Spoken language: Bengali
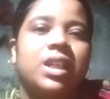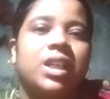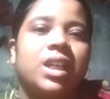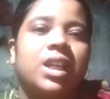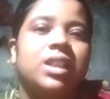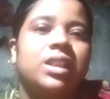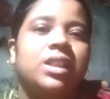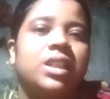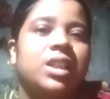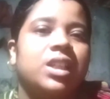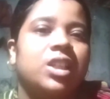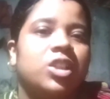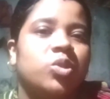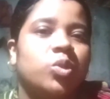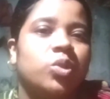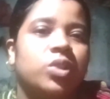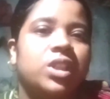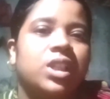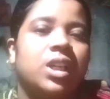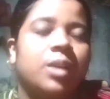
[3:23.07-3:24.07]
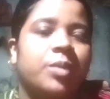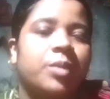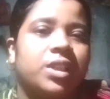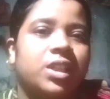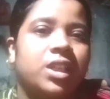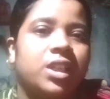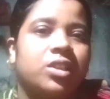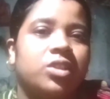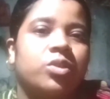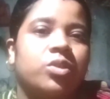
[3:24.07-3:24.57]
এইখান থেকে যদি
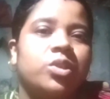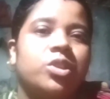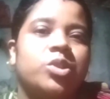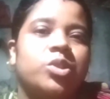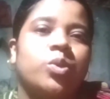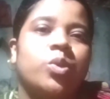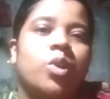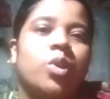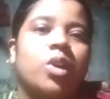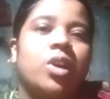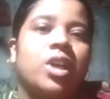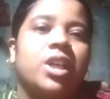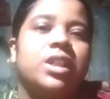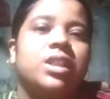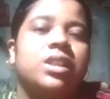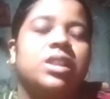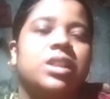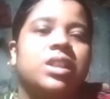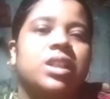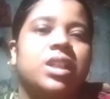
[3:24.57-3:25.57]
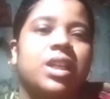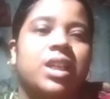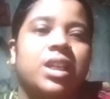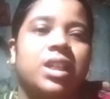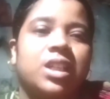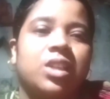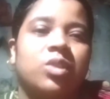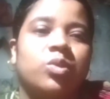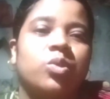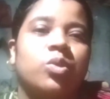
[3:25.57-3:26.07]
আমাদের একটু কিছু হয়
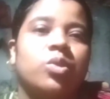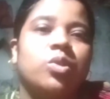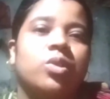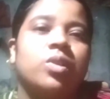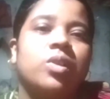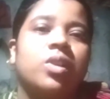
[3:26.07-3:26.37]
এটা তো